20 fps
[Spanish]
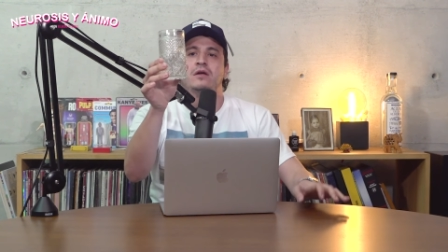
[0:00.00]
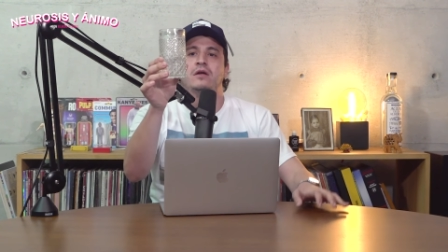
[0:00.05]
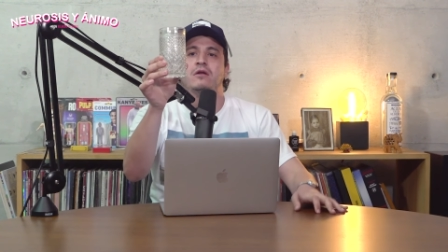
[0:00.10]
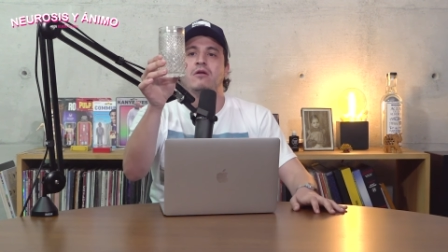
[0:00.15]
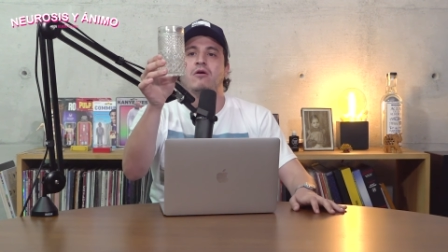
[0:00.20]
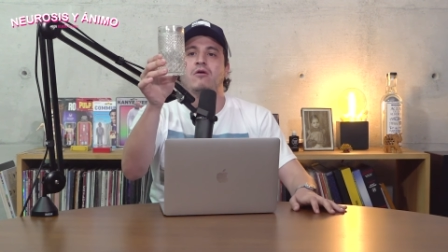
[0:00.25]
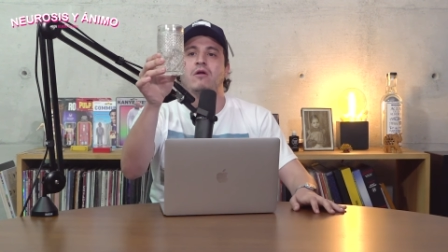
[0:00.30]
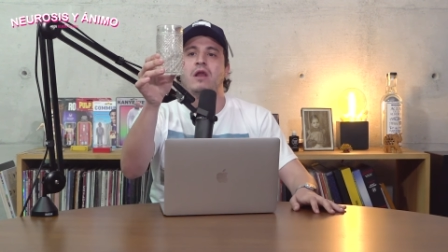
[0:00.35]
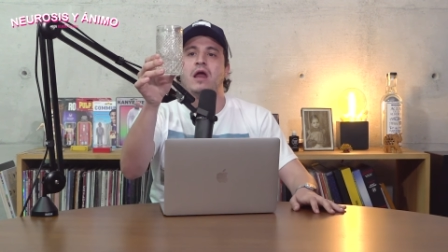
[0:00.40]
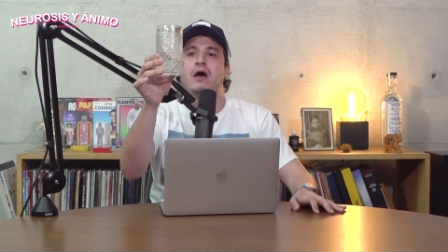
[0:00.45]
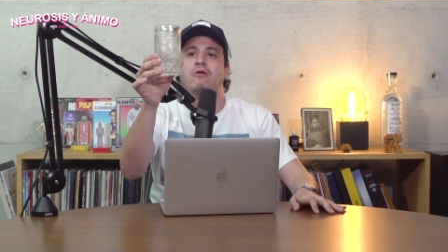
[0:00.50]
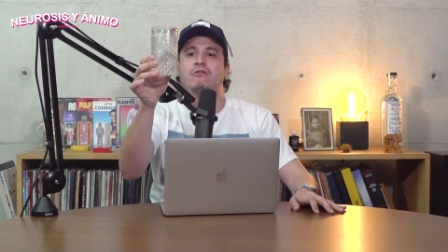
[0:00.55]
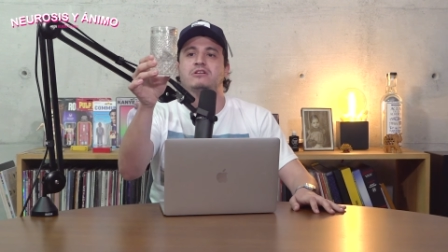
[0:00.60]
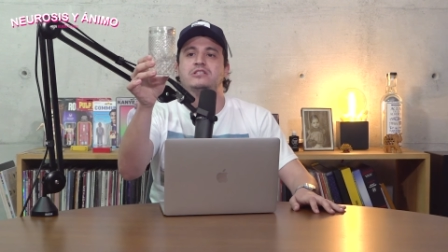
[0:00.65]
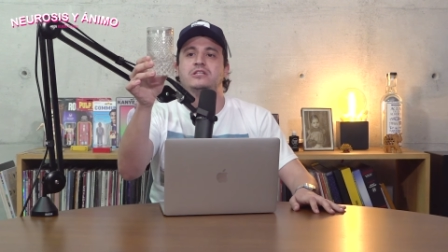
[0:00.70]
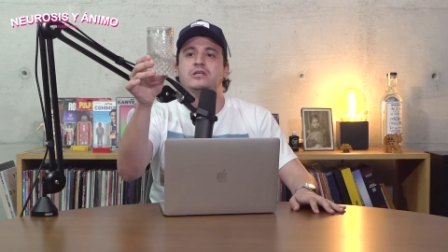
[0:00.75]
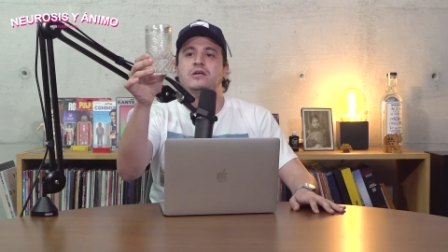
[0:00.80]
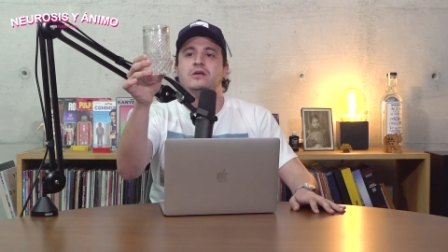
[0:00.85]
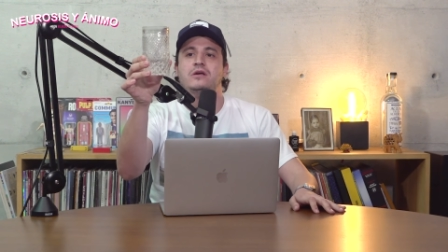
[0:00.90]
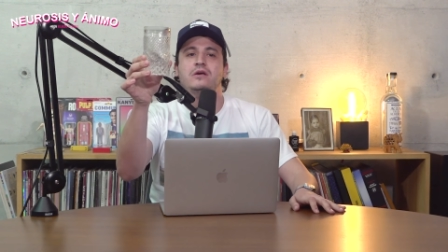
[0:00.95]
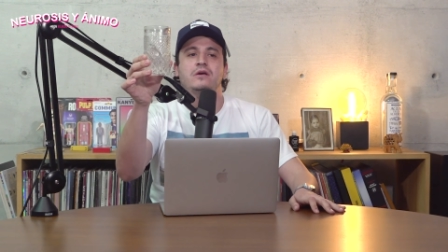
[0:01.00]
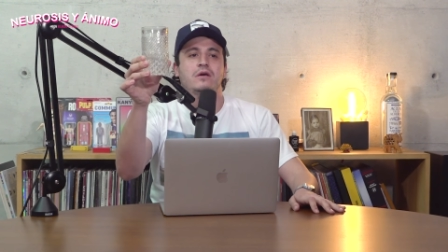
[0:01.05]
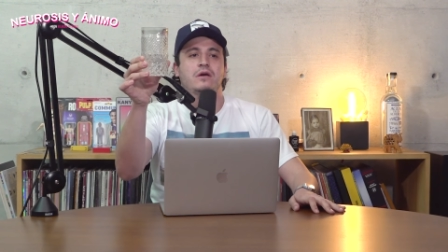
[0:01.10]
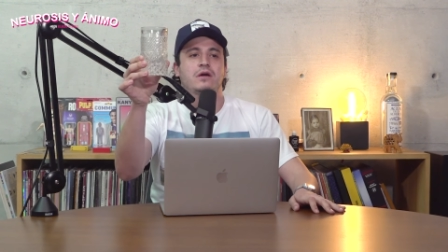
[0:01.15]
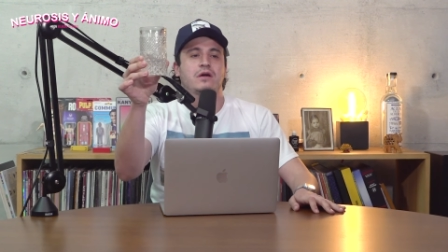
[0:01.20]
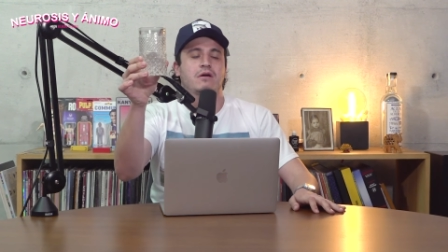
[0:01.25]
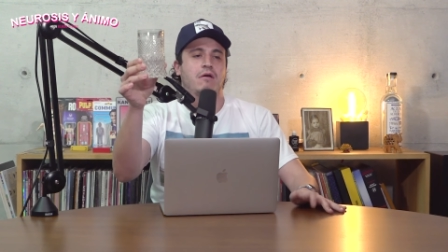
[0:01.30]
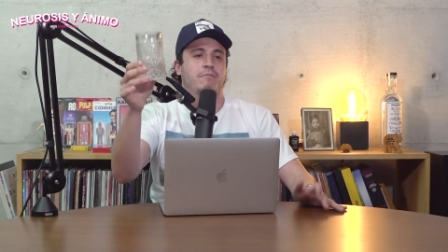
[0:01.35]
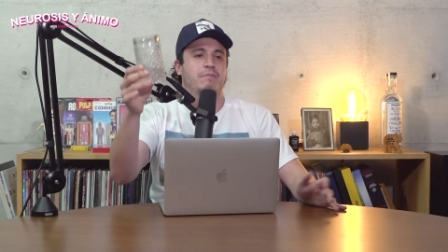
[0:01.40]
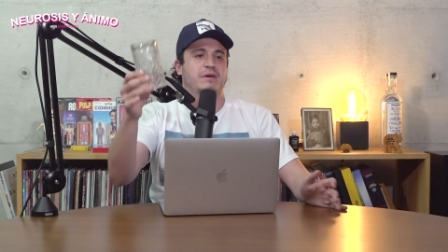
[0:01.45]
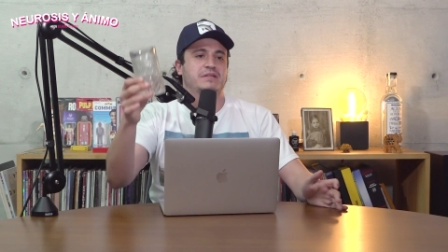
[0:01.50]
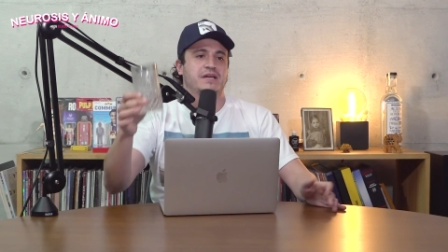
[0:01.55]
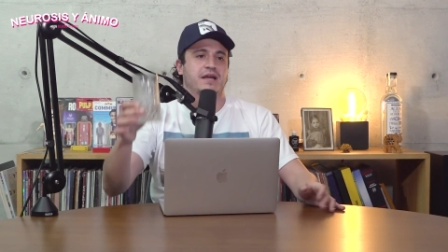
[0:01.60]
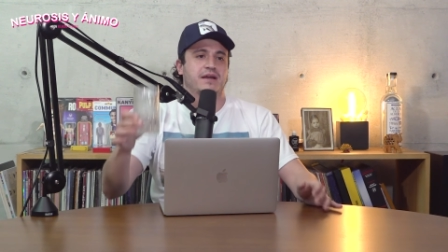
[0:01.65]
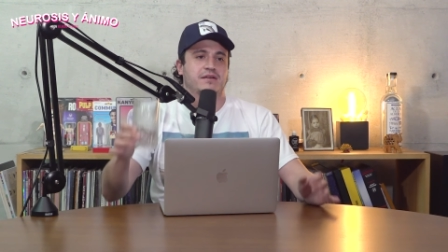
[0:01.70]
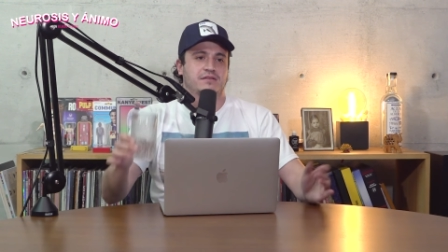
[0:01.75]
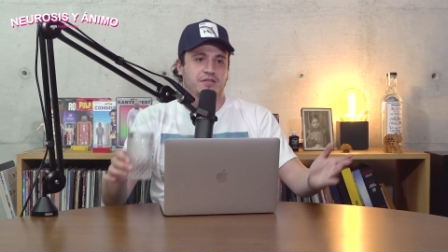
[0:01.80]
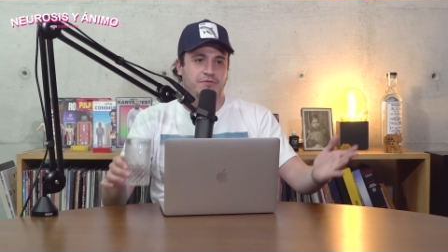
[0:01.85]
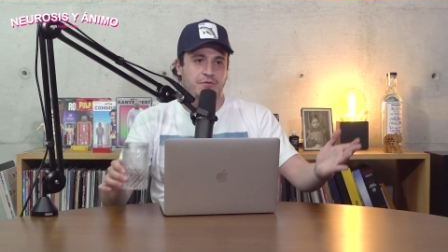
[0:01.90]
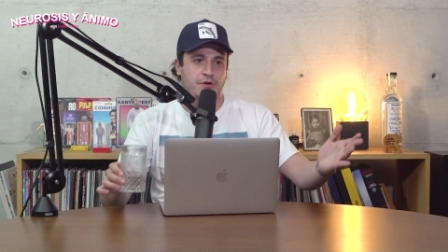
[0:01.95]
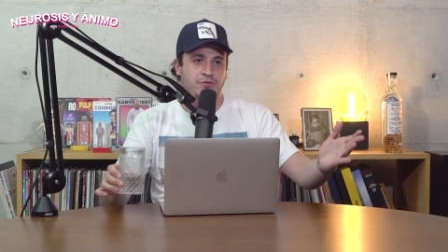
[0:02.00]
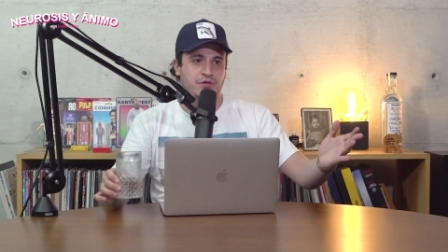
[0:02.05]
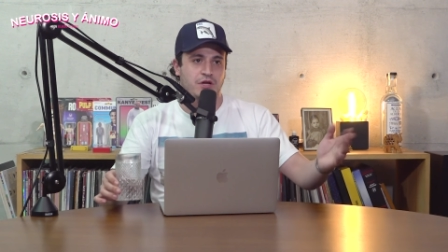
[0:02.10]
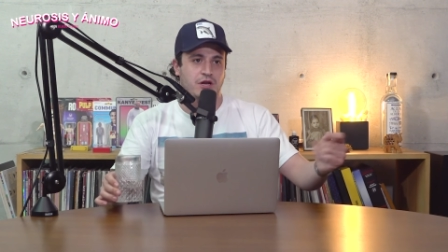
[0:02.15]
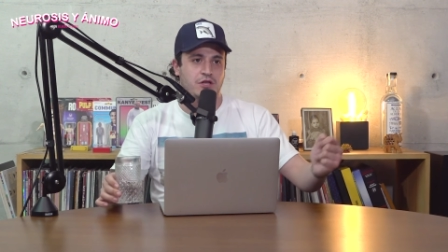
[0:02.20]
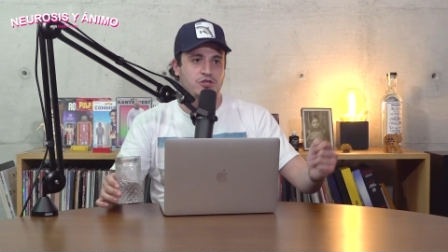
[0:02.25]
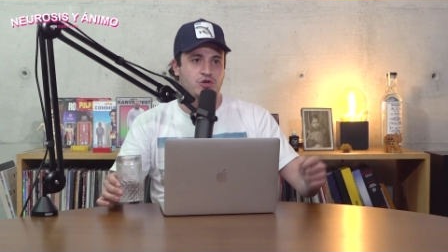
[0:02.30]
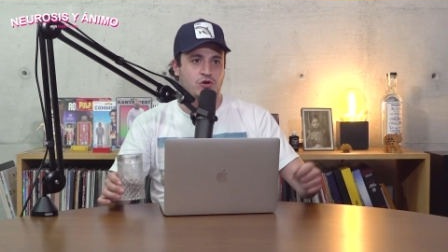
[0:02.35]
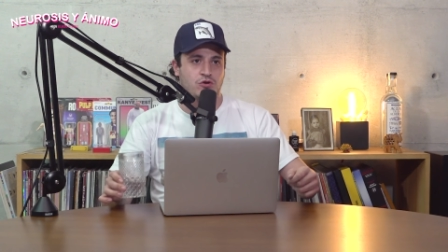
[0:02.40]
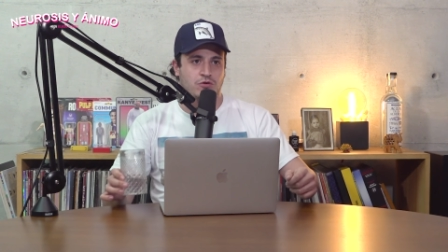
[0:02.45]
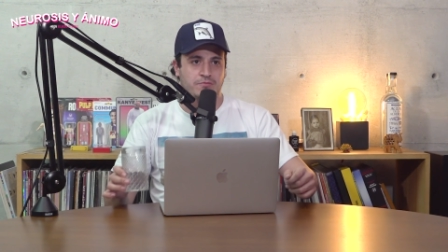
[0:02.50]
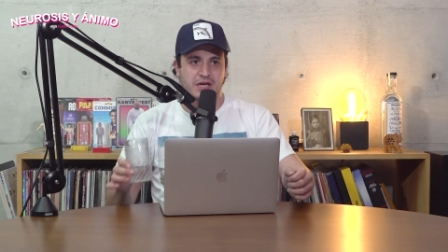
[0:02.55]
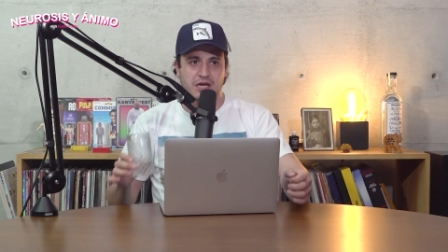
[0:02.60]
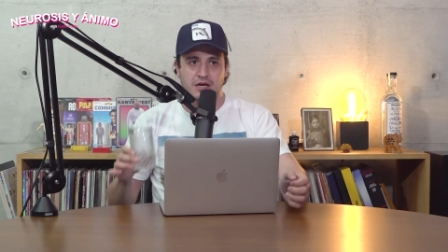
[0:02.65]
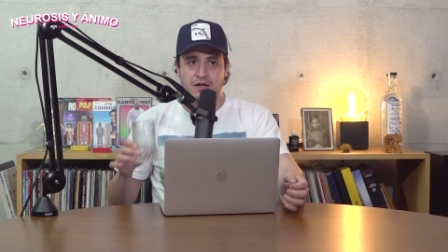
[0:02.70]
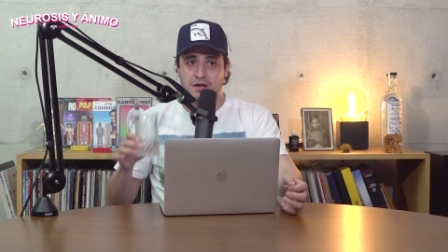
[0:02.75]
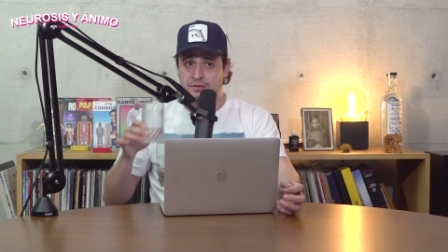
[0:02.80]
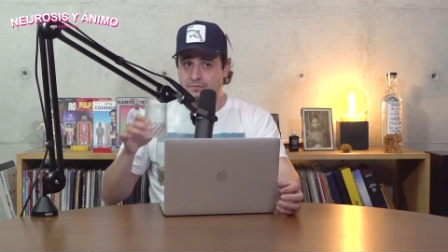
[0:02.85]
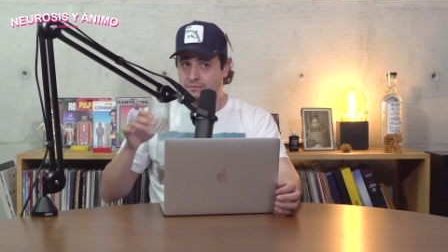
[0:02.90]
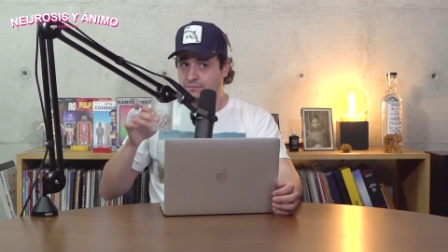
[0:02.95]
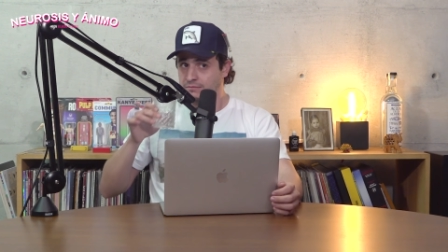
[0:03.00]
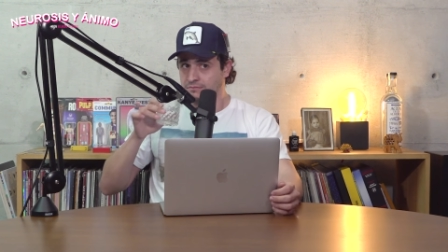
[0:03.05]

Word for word: y luego le hago así, ¿qué va a pasar? Se va a hundir el chocomilk.